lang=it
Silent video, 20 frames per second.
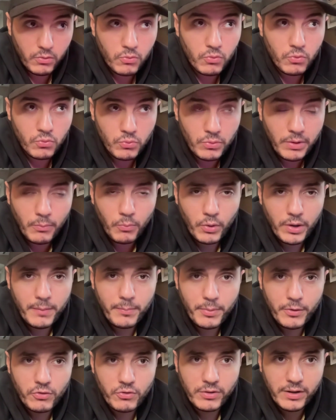con una buona
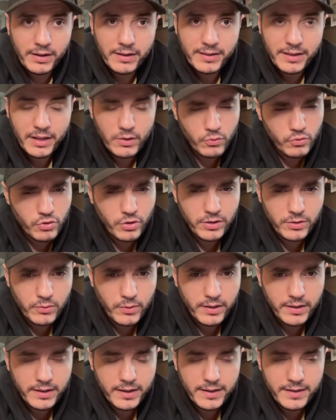personalità ed è un
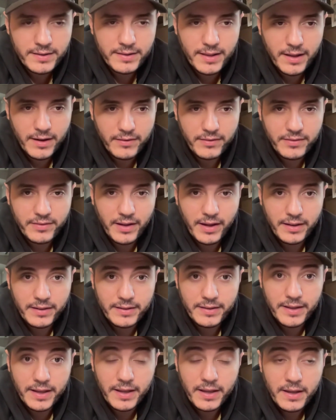giocatore
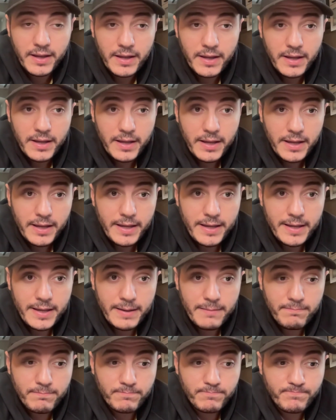interessante.
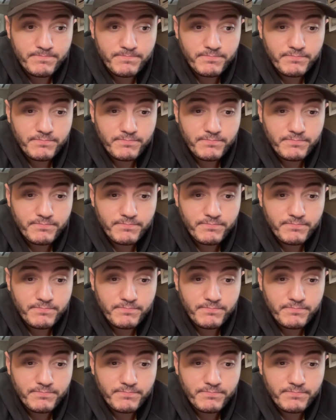Ehm,